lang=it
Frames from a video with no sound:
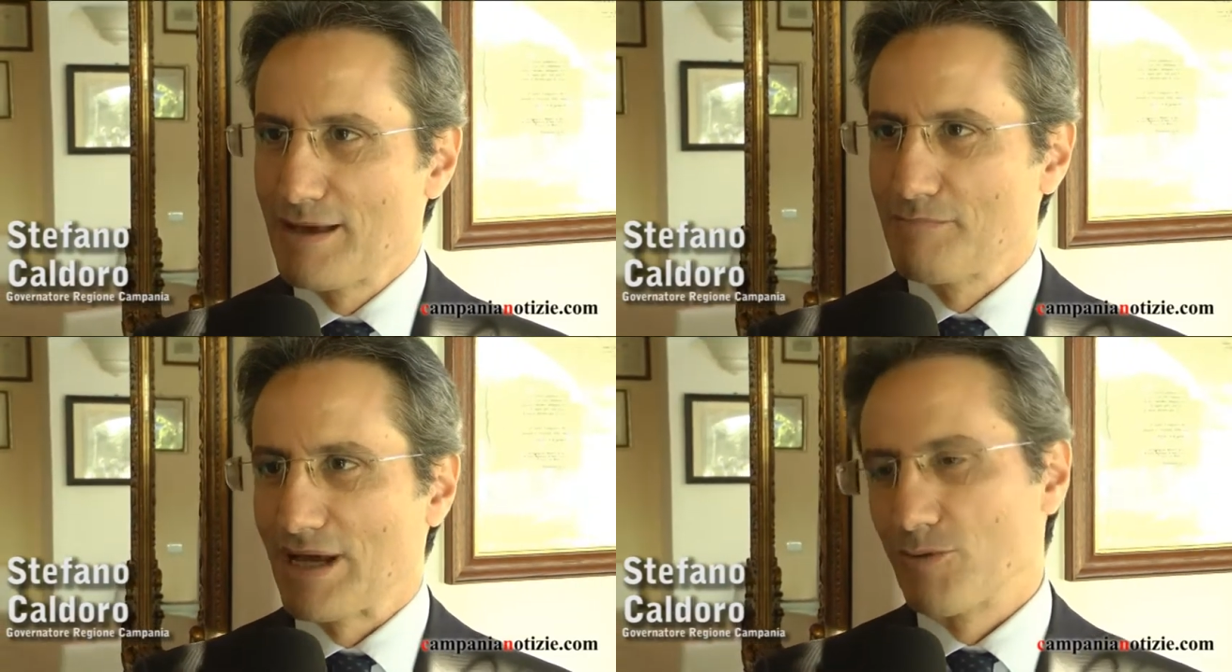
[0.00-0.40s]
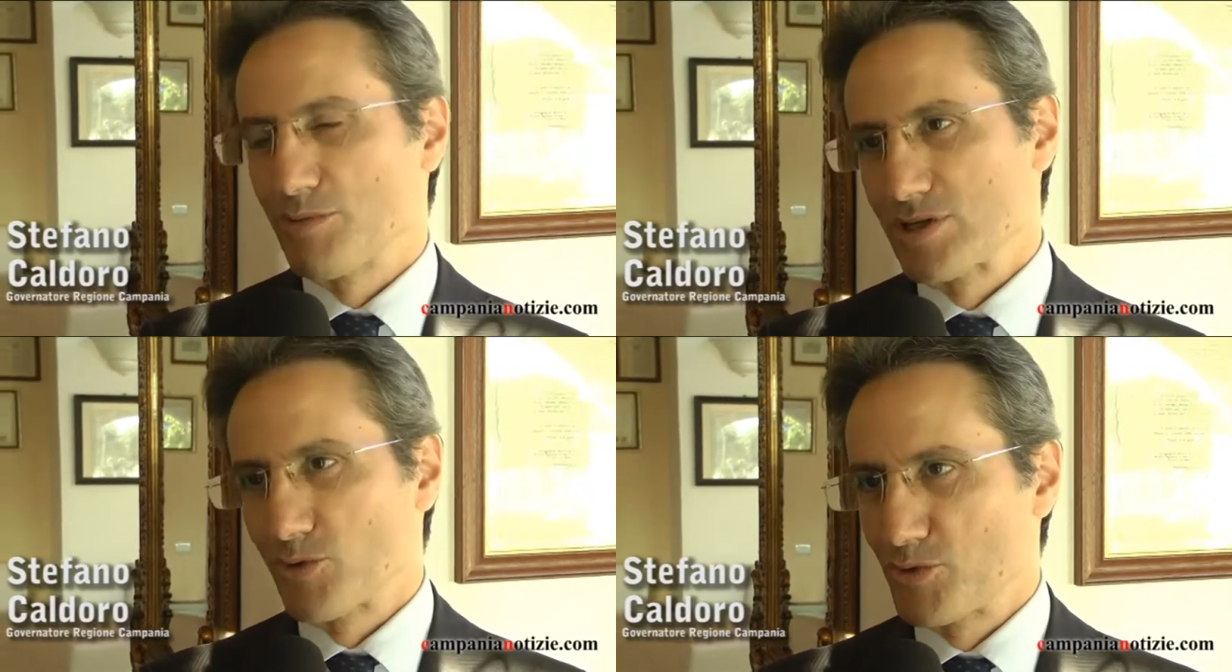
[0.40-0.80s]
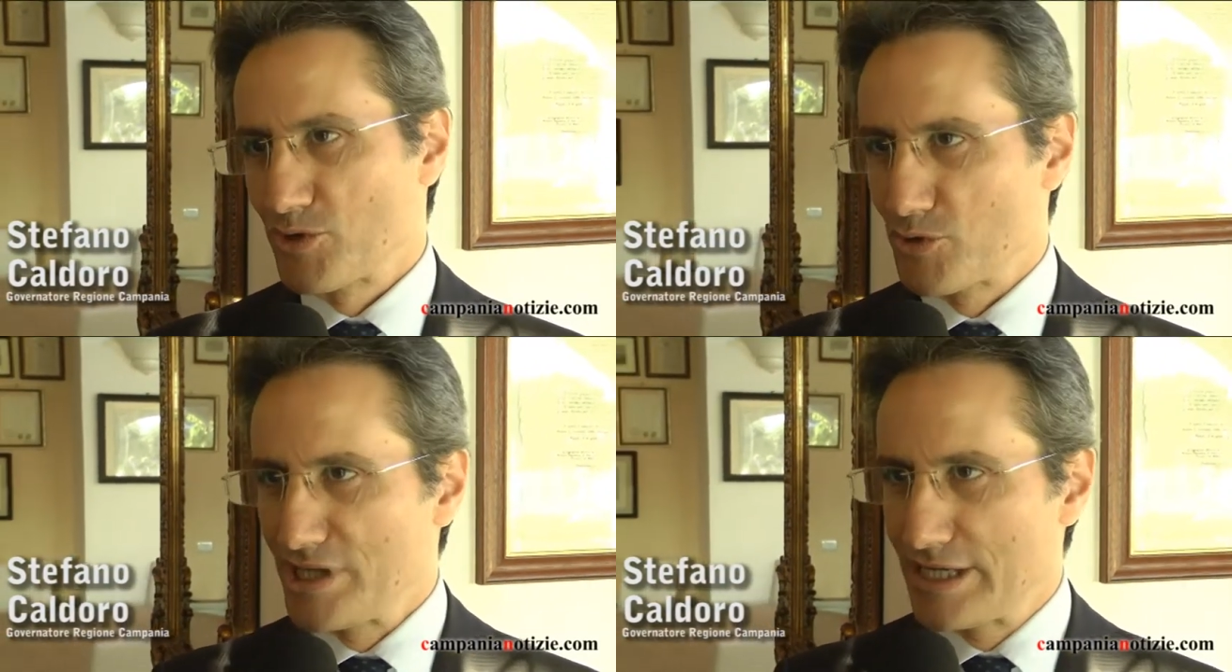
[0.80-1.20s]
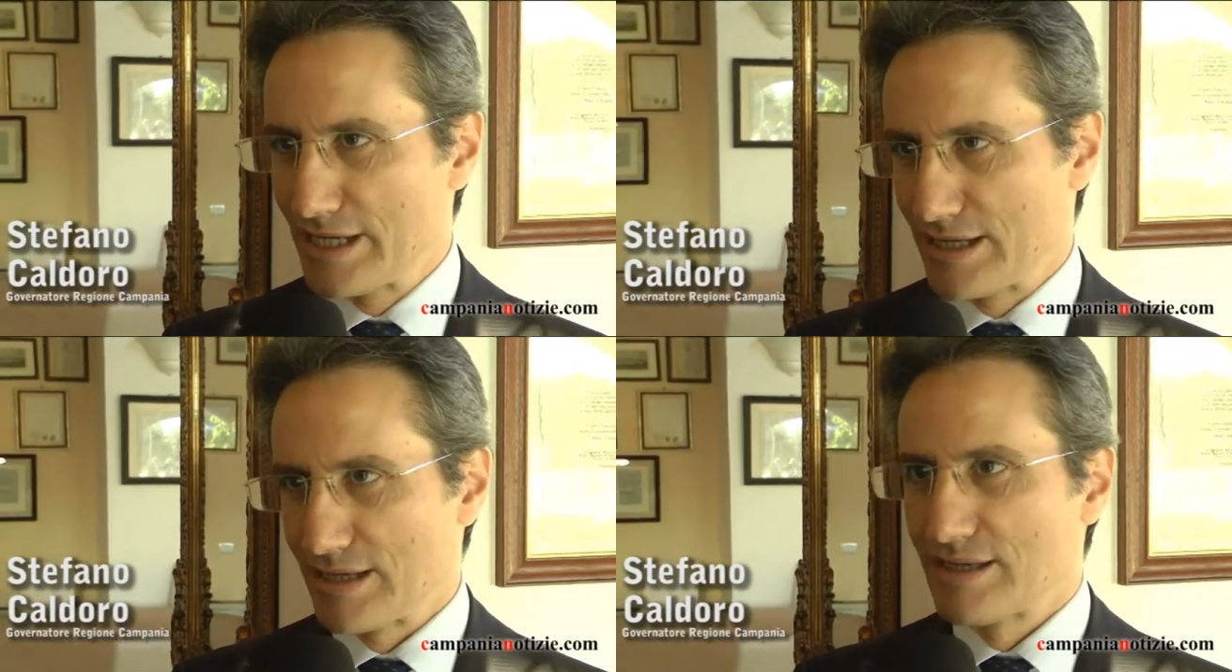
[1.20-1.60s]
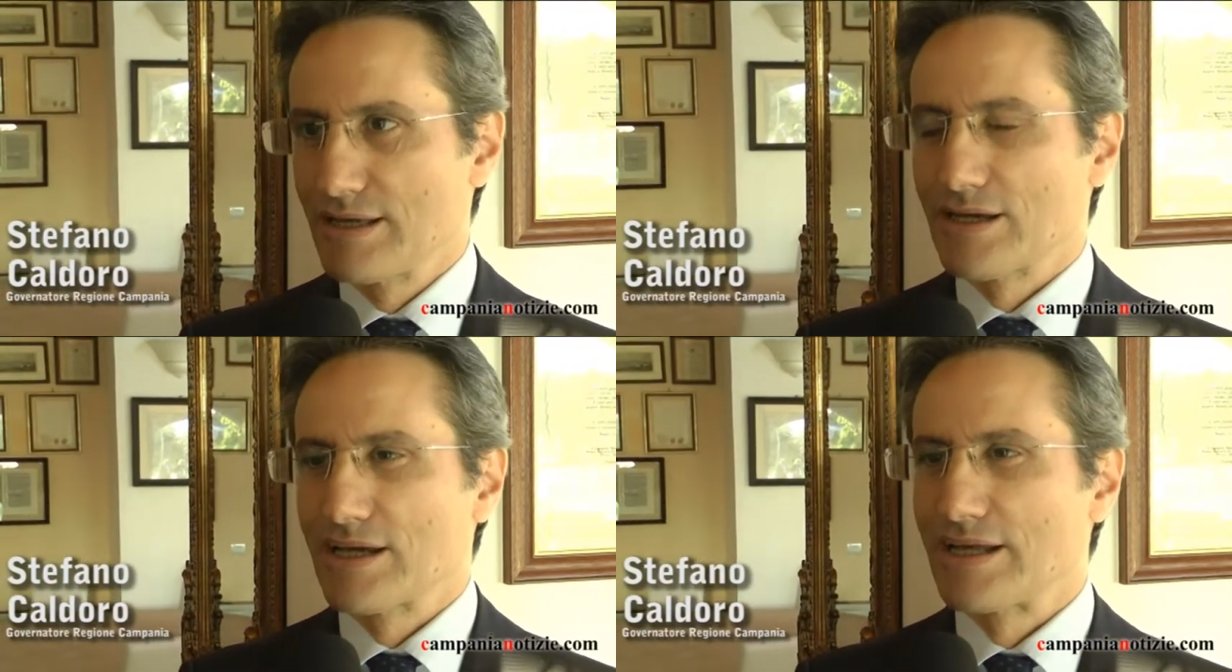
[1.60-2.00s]
ma l'ho preso con ironia, eh,
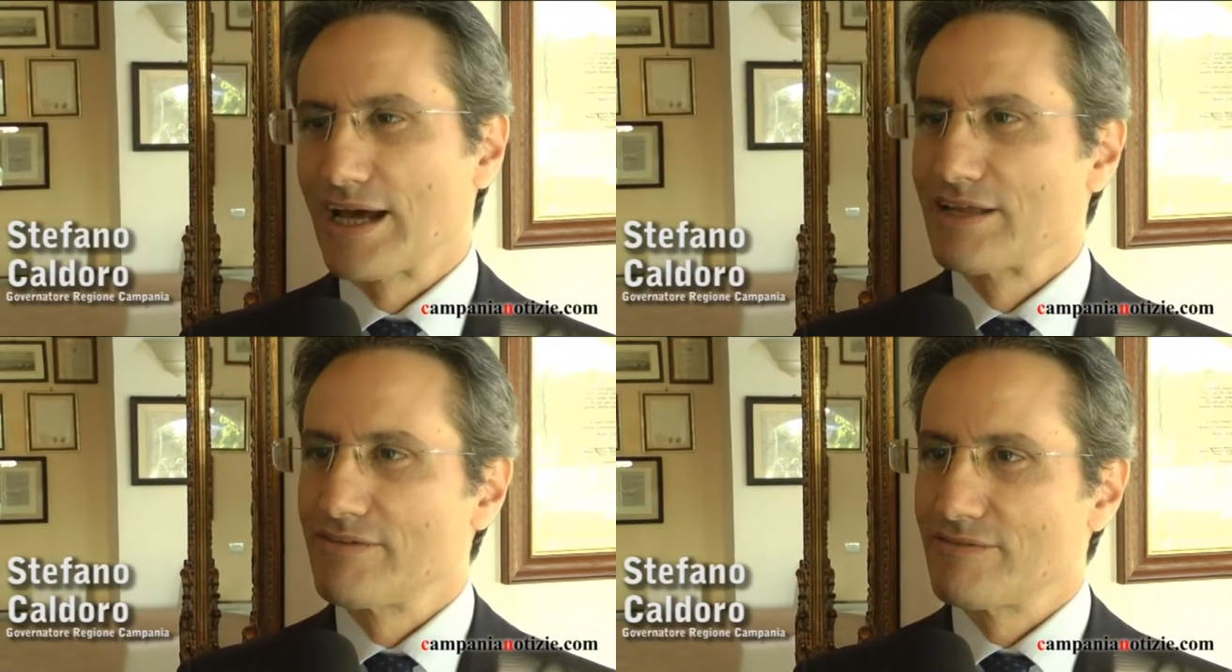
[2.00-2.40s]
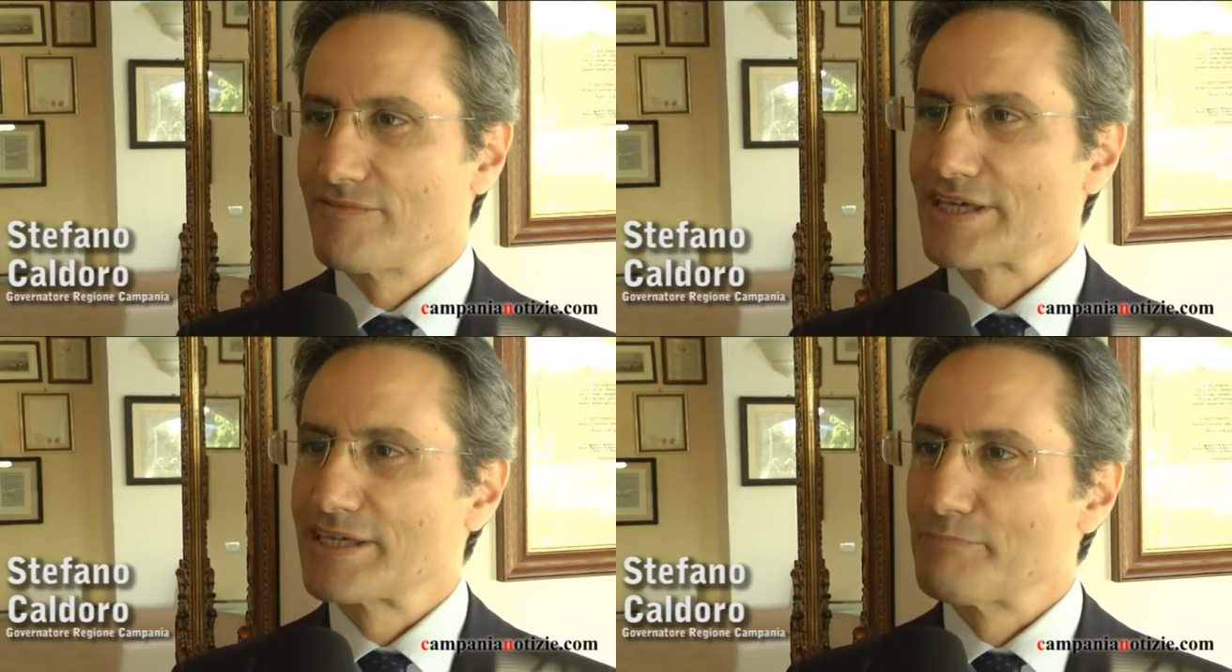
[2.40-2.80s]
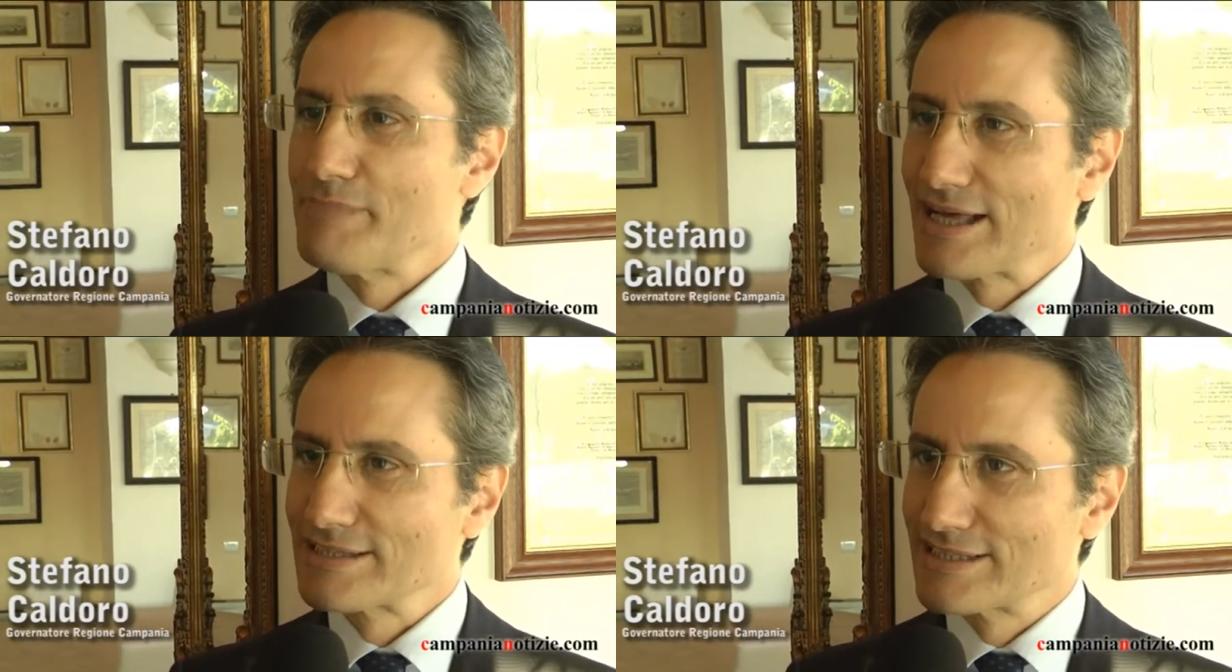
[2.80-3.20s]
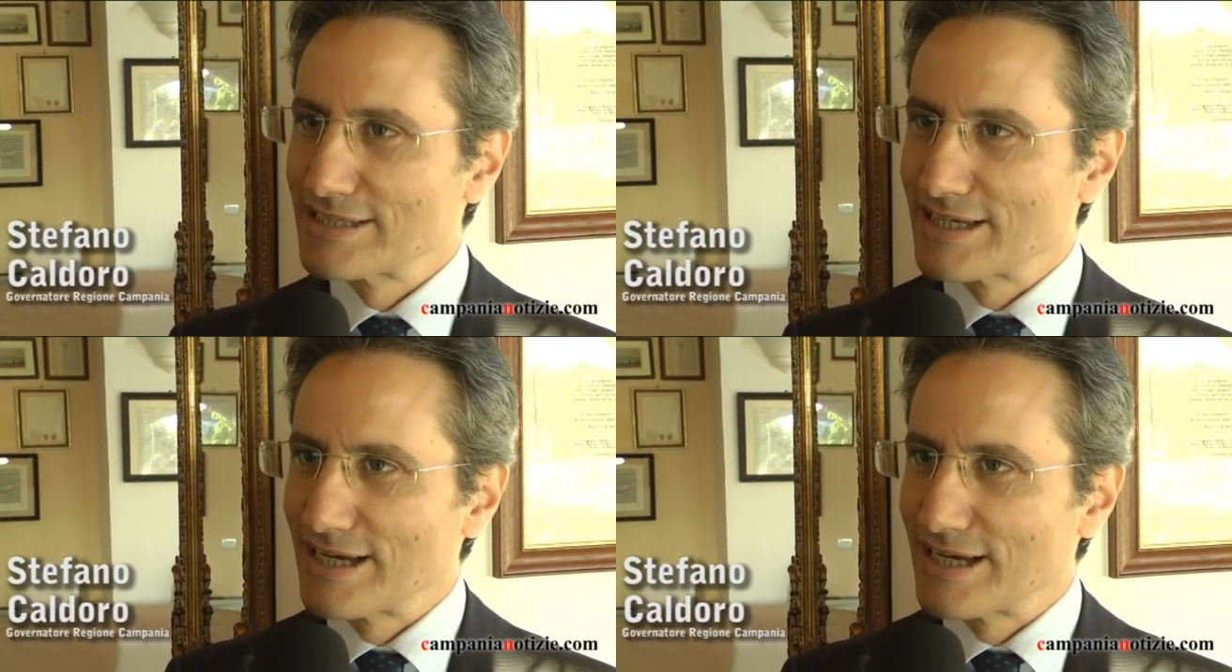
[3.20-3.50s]
alle vecchie bande,